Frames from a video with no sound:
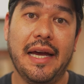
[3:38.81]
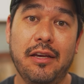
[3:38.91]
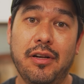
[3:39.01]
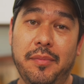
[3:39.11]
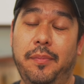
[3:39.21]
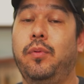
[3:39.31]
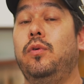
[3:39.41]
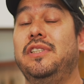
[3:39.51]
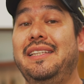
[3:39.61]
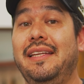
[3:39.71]
Aí eu lembrei,
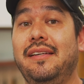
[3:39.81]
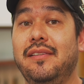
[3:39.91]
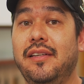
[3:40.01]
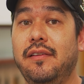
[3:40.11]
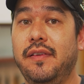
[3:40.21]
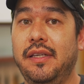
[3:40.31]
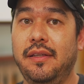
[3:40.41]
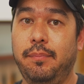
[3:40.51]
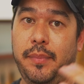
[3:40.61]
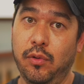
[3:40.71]
pô, já é Thanksgiving,
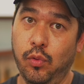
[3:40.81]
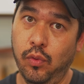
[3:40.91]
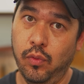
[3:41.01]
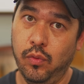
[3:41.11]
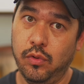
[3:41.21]
peru.